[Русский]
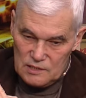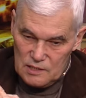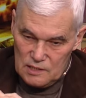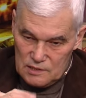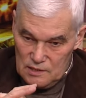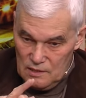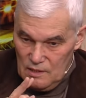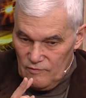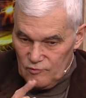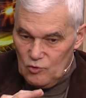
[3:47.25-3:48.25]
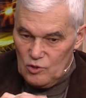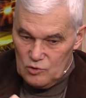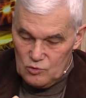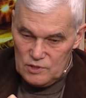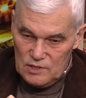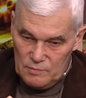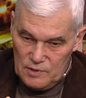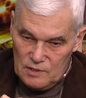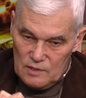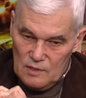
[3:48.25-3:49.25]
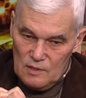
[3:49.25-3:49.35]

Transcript: интересы в той или иной степени